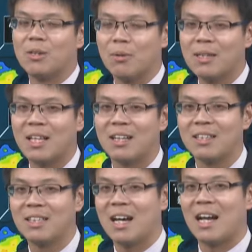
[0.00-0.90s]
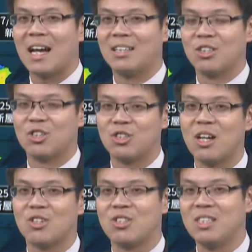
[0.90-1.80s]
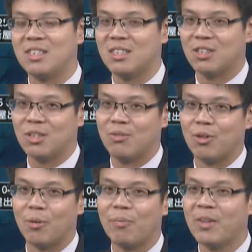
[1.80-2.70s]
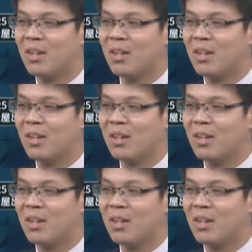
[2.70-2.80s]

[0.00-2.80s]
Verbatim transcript: 也为当地带来了十到十一级的阵风。